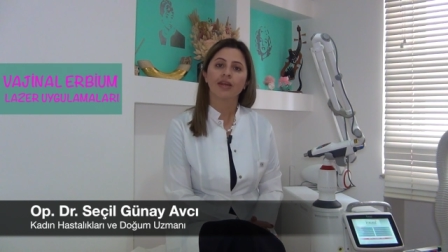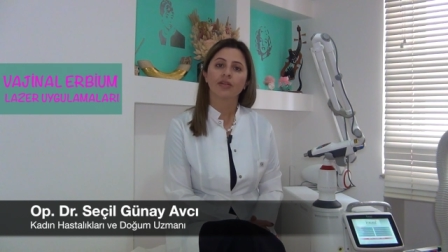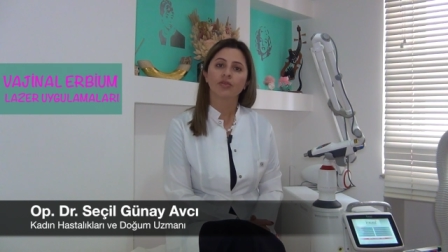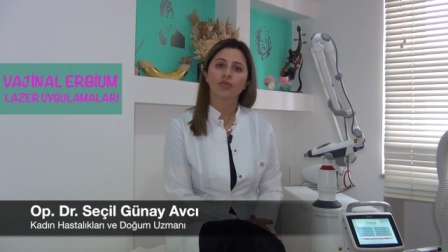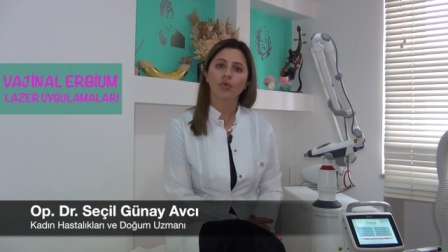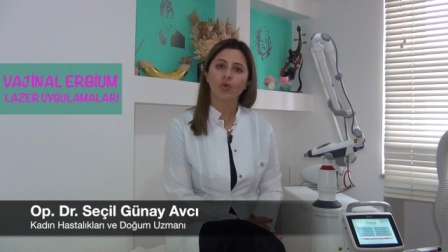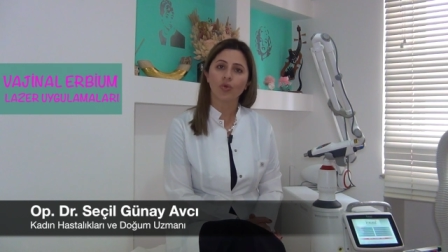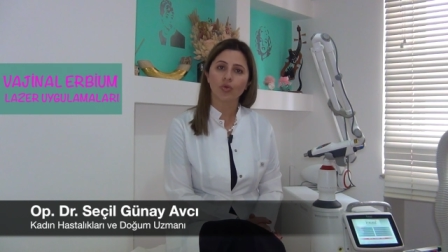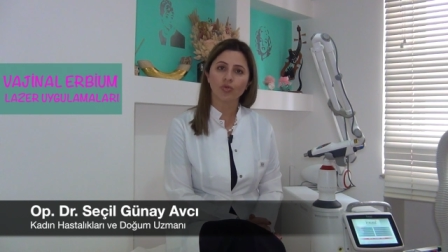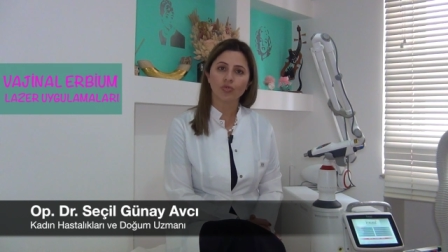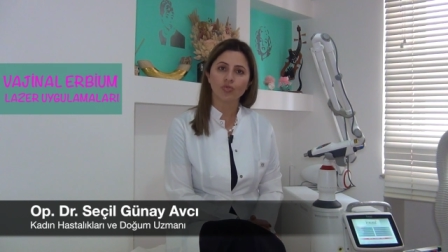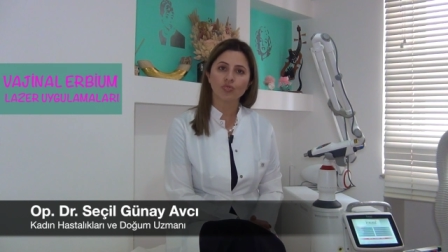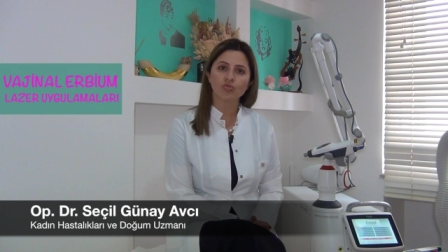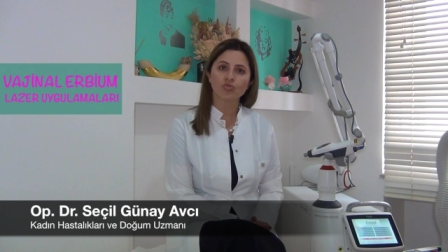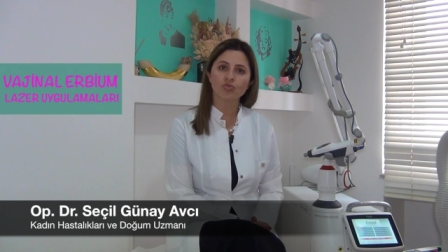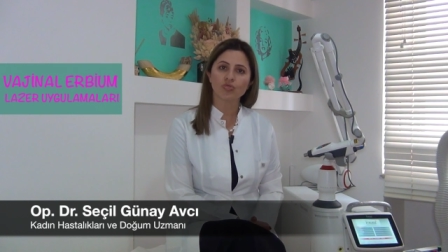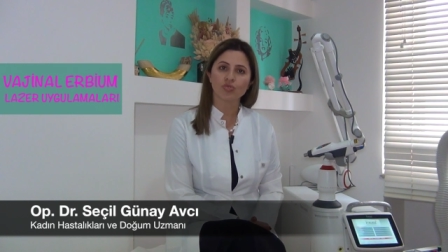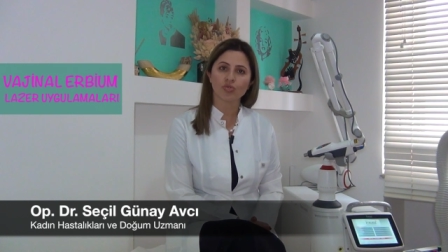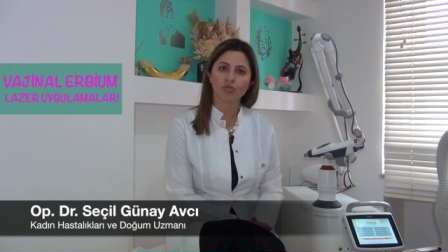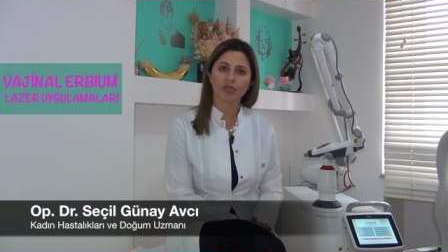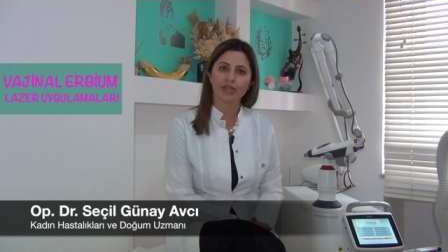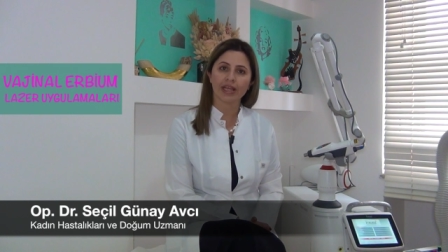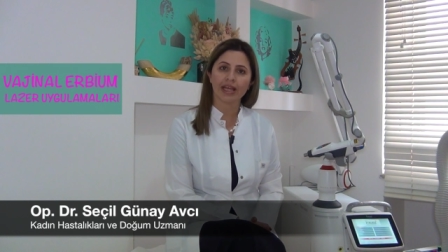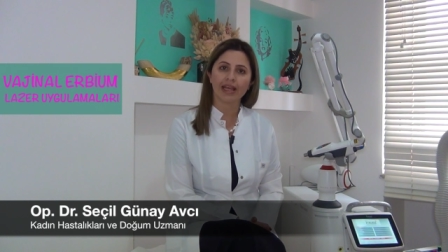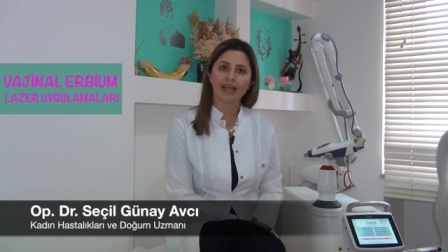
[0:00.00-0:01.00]

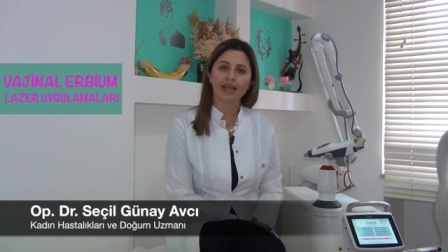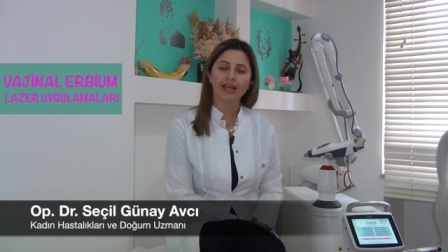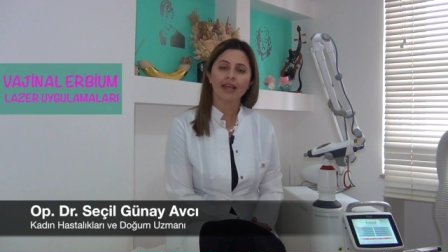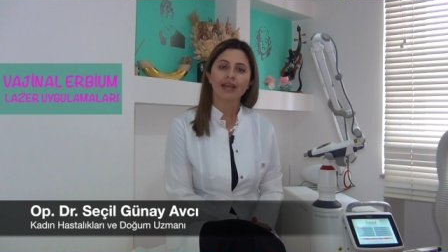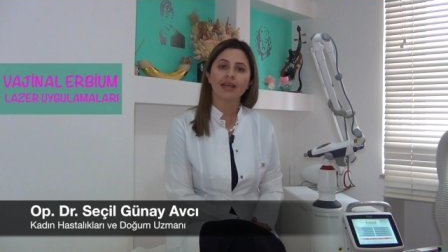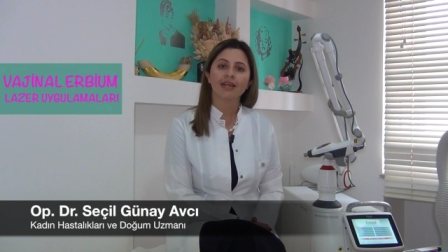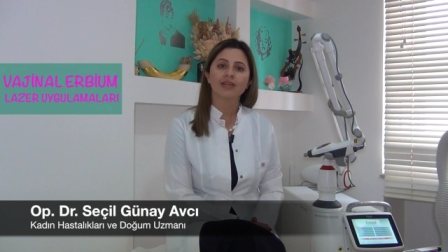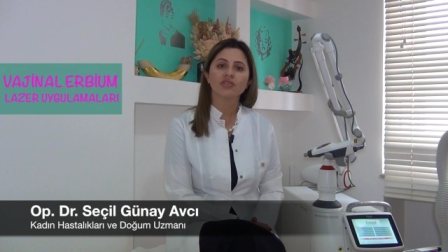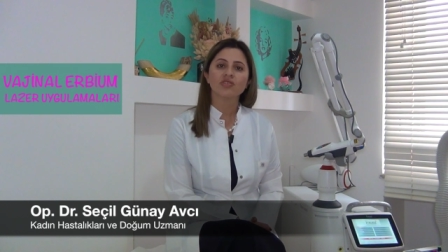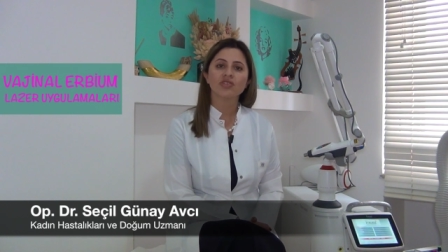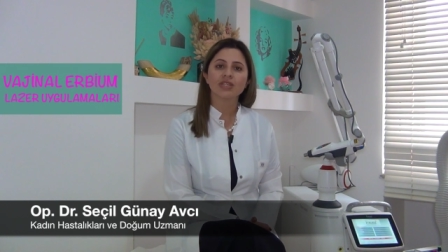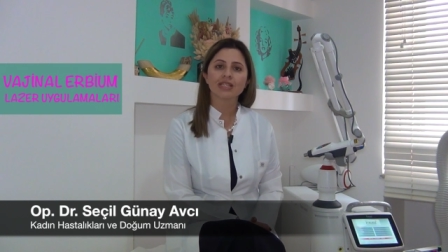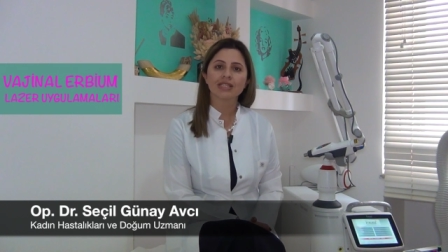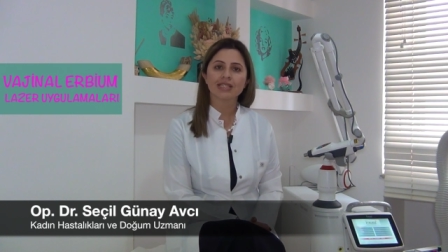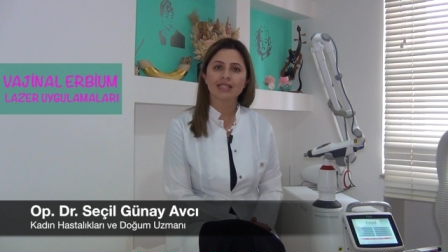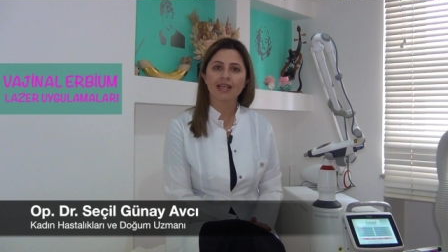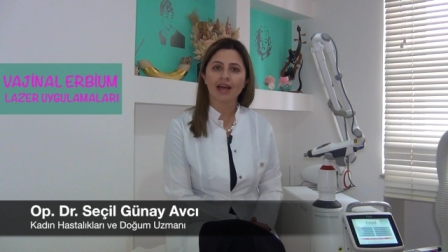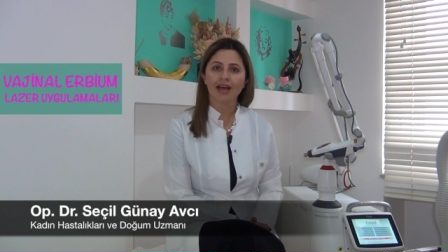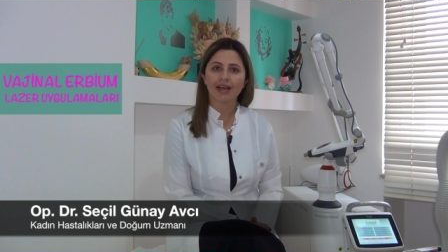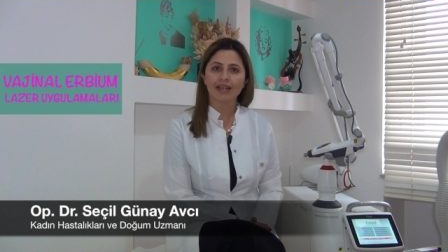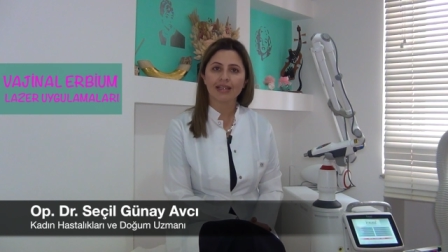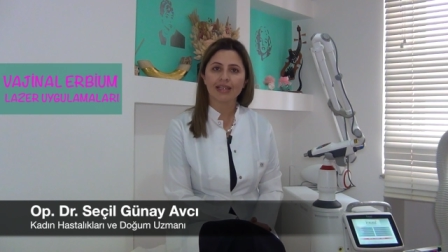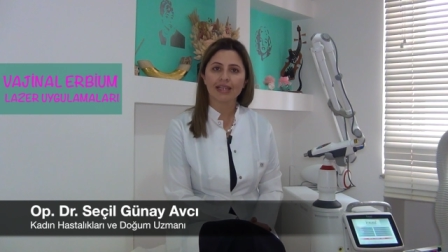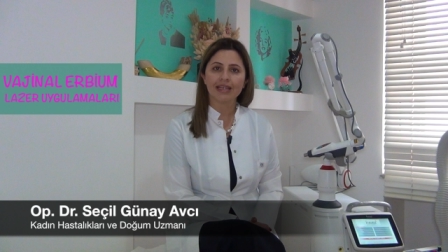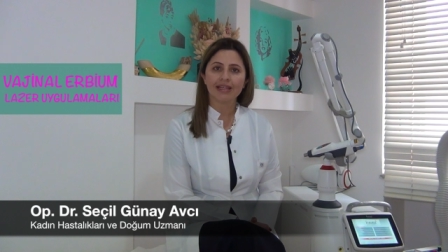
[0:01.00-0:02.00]
Dördüncüsü de
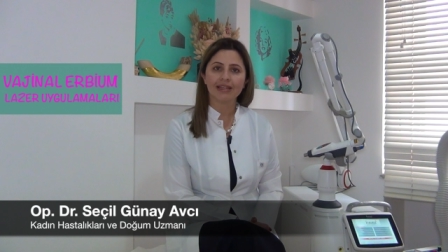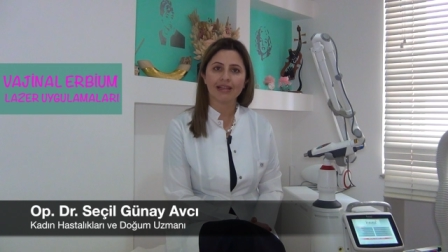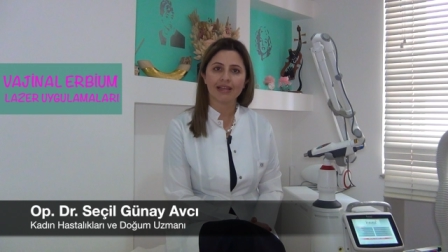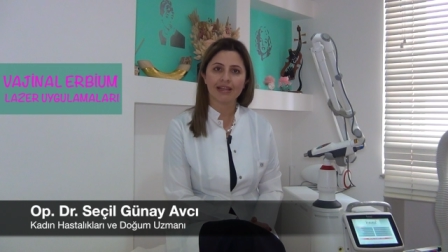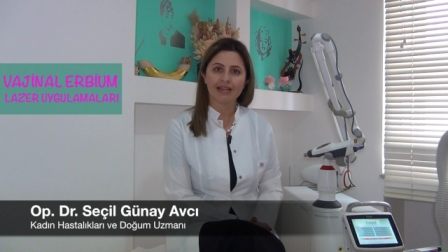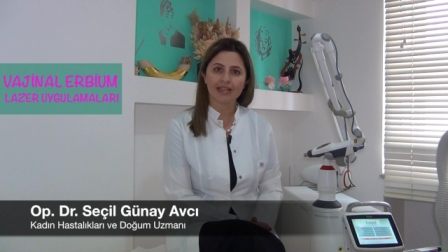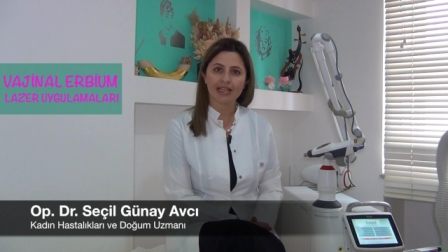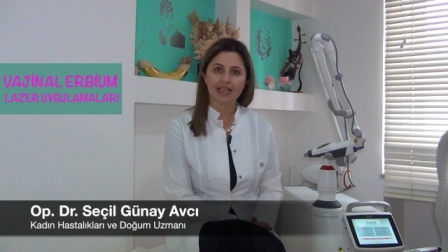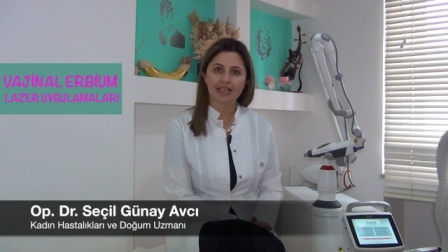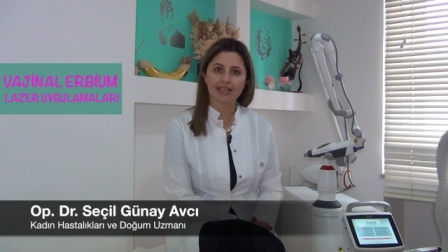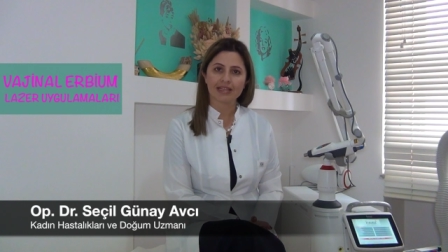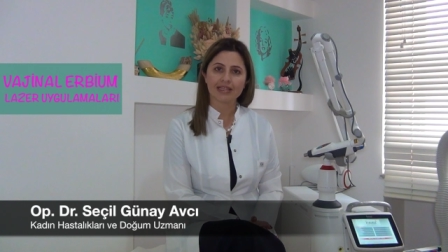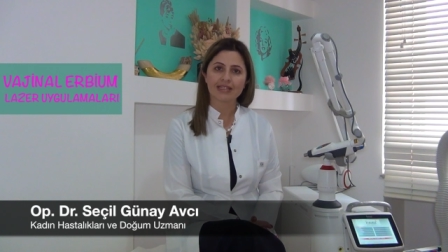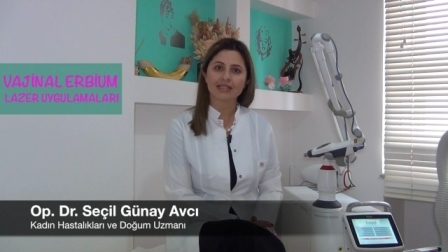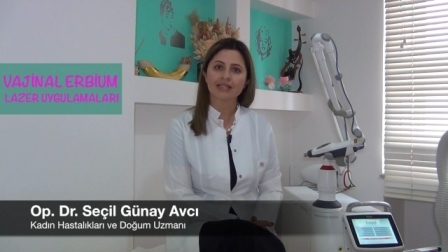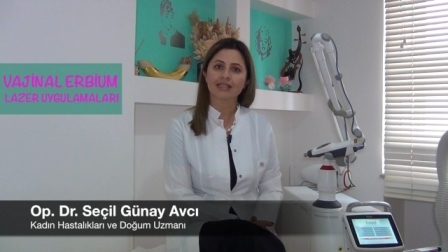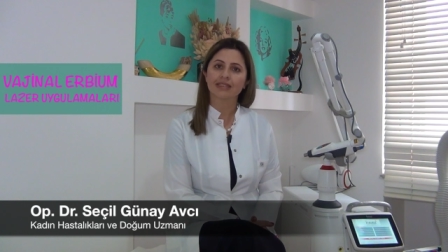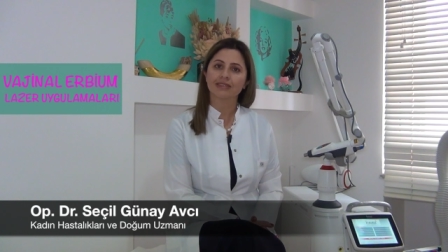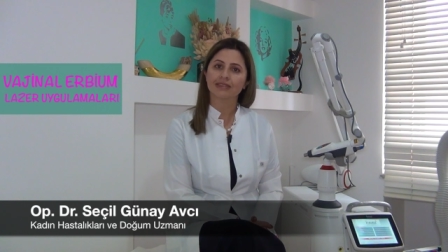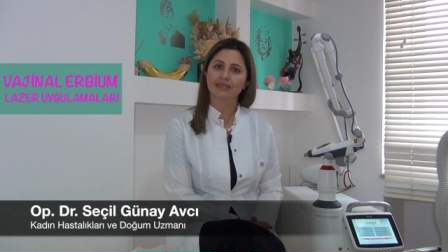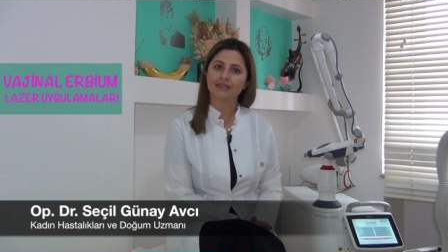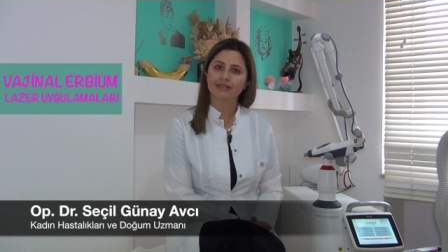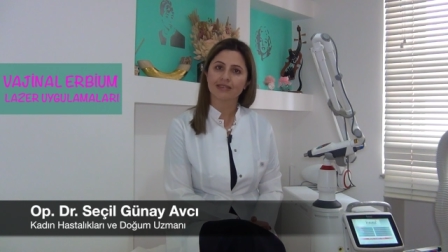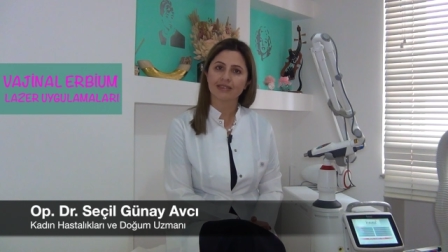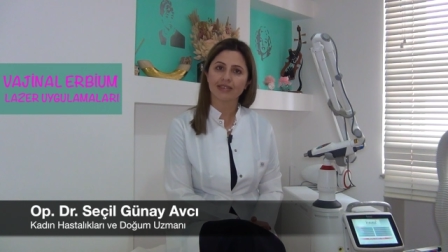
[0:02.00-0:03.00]
cinselliği ile ilgili
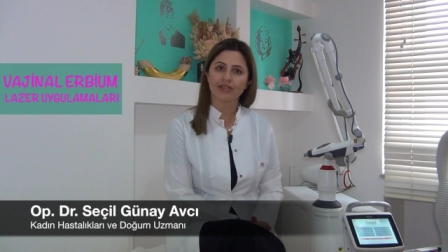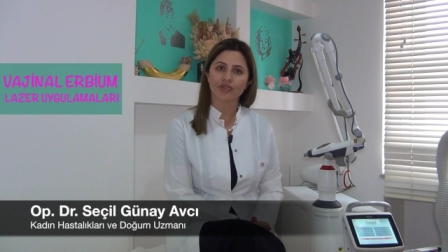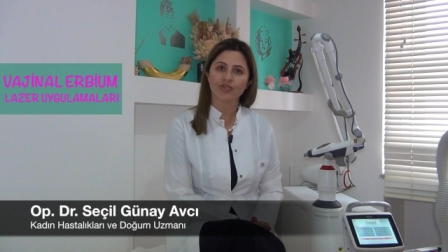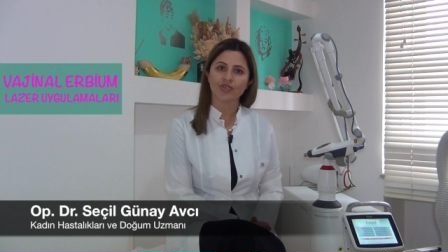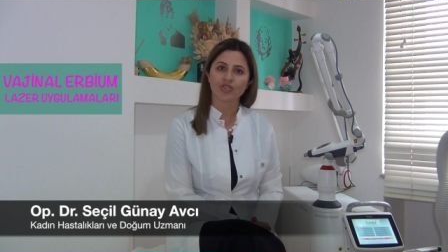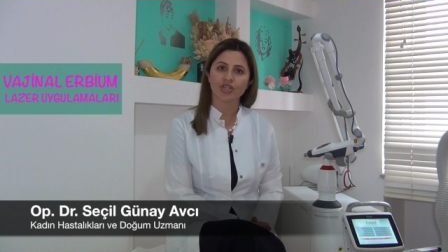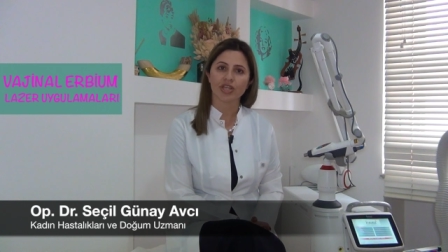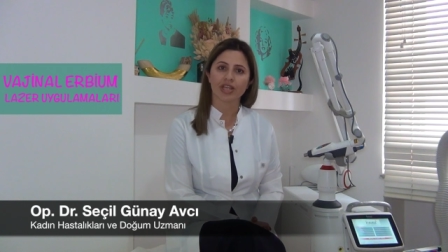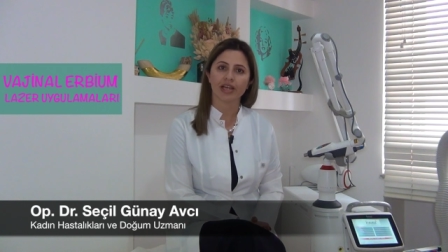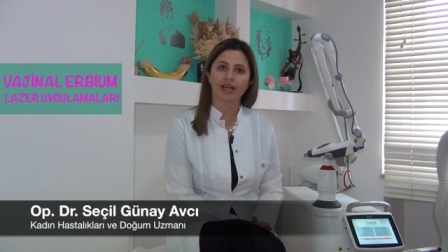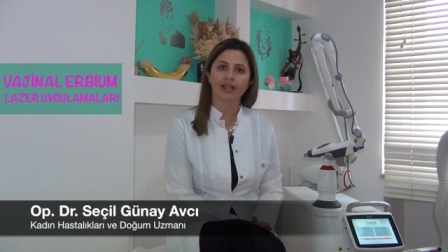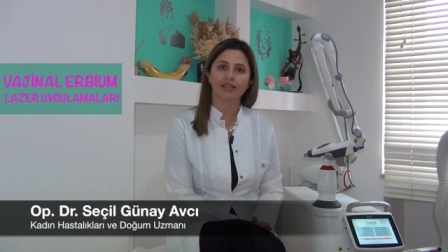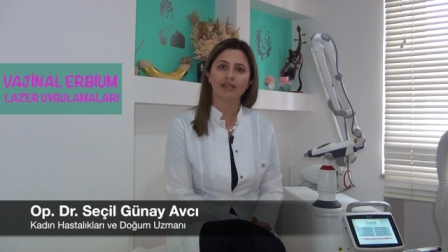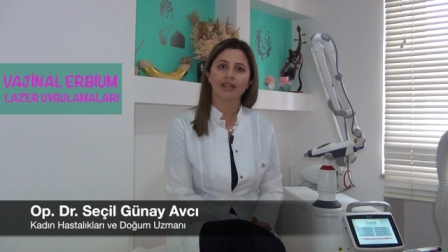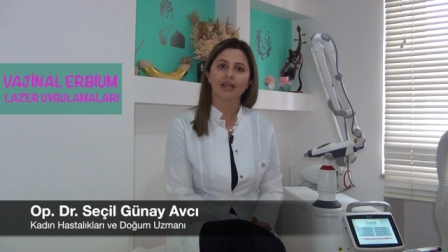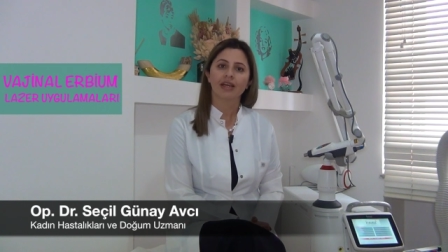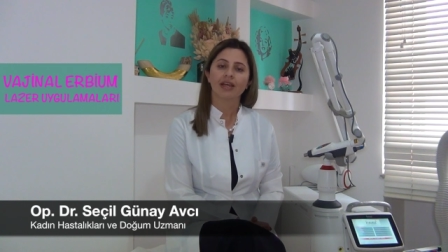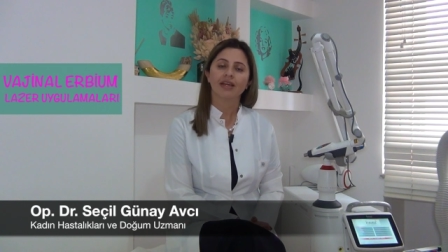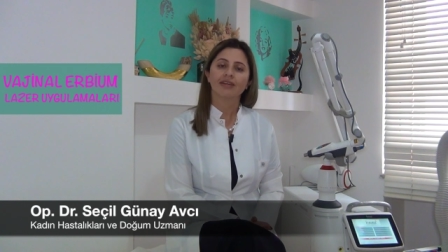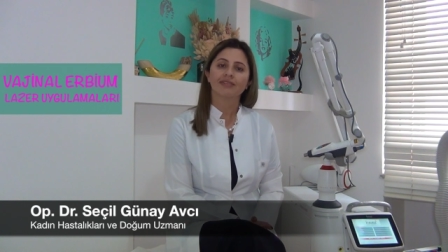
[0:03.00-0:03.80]
sıkıntı yaşayan,